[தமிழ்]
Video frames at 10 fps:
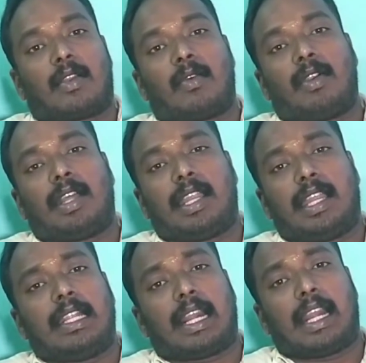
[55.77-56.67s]
ரோட்டரி
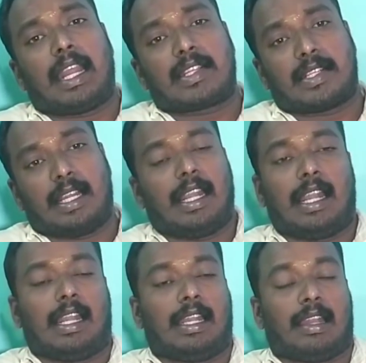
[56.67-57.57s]
இன்டர்நேஷ்னல்
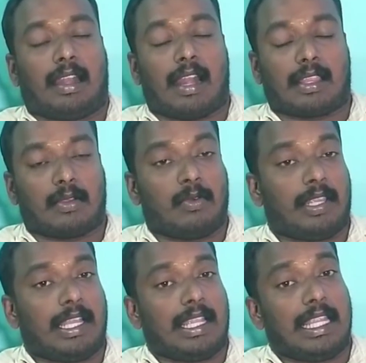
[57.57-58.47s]

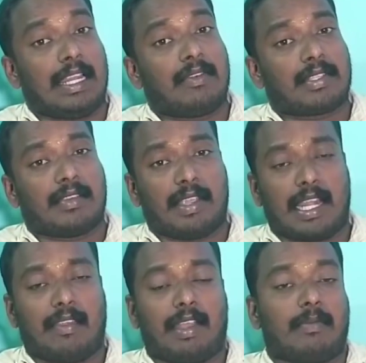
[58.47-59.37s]
நடத்தக்கூடிய இலவச
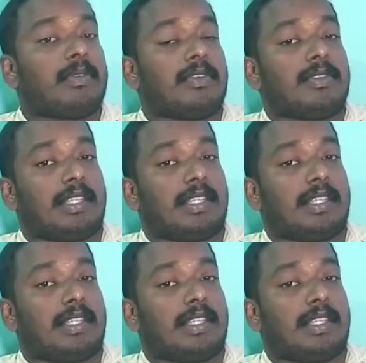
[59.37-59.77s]
வேலைவாய்ப்பு